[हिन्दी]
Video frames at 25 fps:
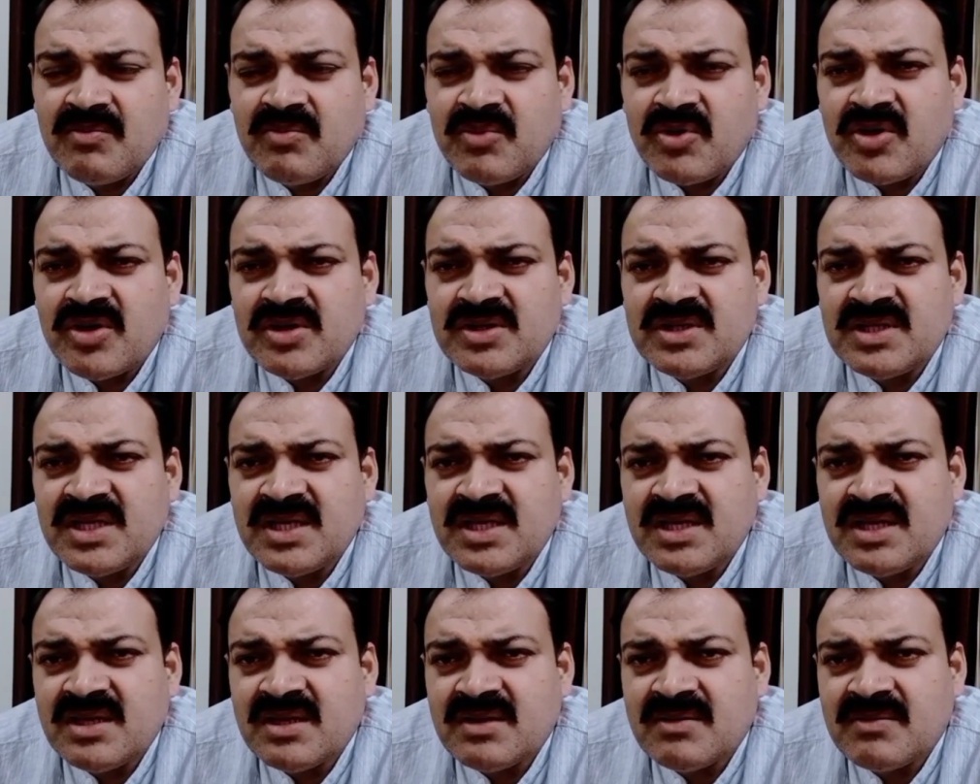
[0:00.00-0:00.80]
बहुत
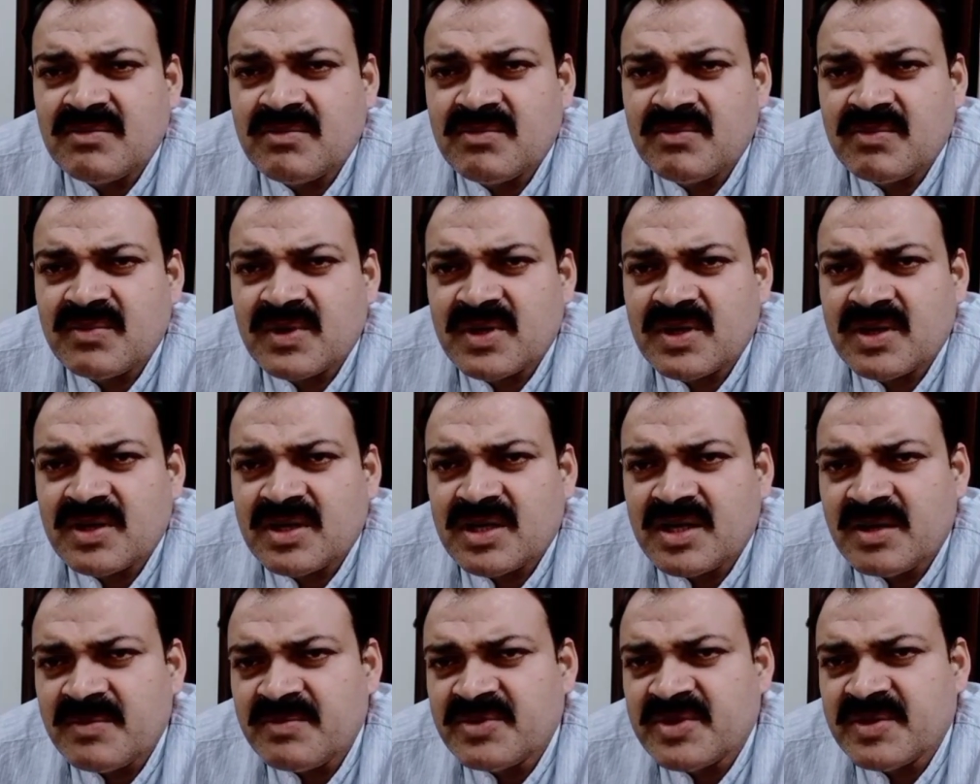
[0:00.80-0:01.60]
ही
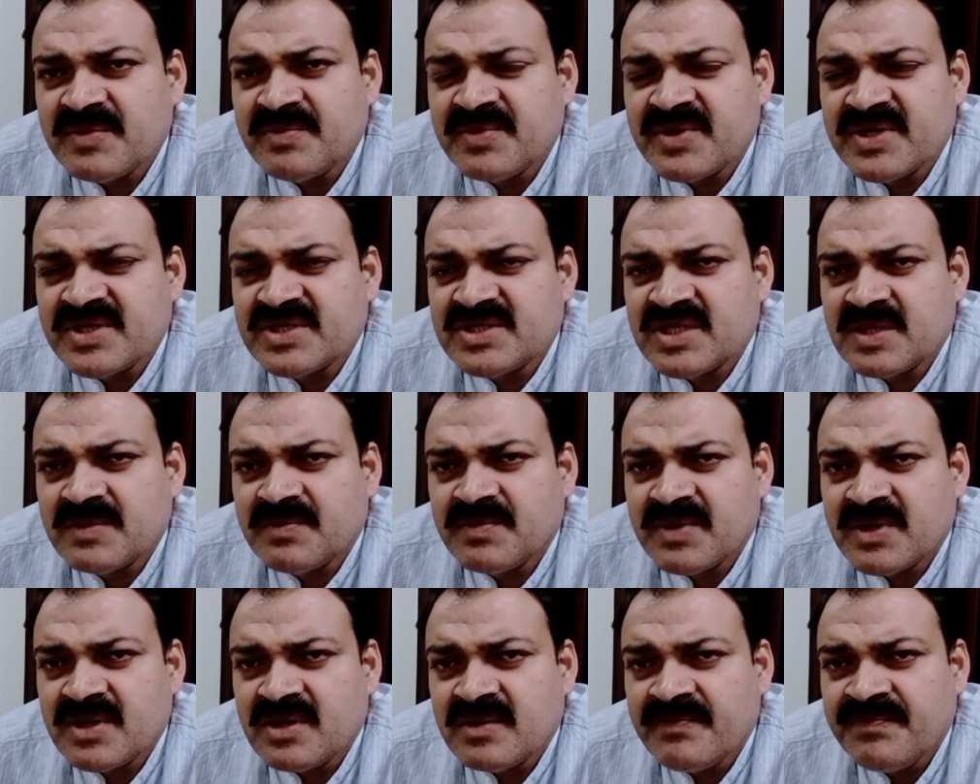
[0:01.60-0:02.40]
कम टेम्परेचर
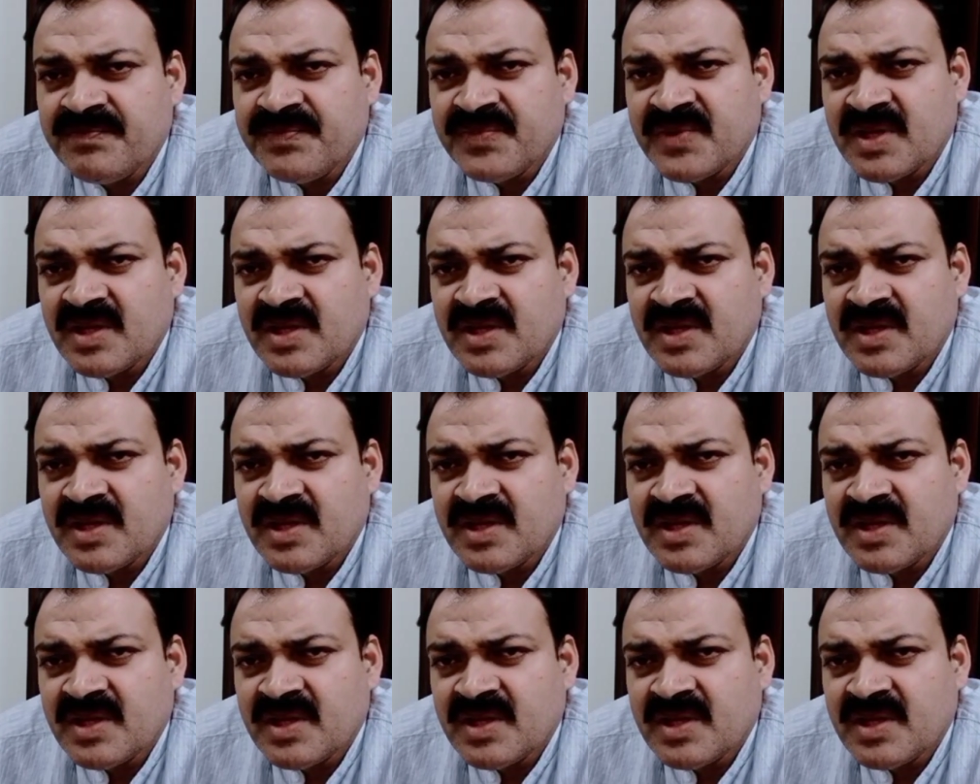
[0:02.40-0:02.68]
पर